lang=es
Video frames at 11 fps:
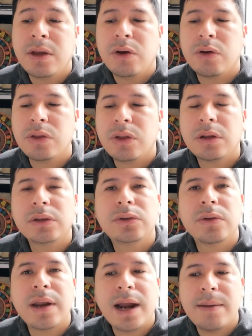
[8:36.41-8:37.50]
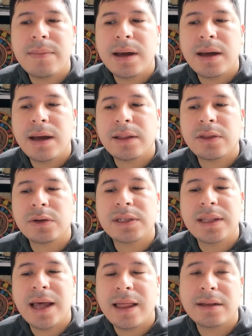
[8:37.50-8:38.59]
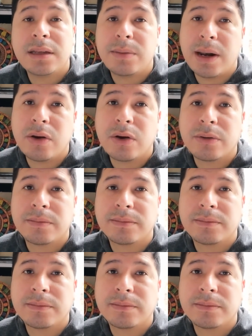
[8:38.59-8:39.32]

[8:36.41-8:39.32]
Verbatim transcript: con todo su drama, atrocidades y valor.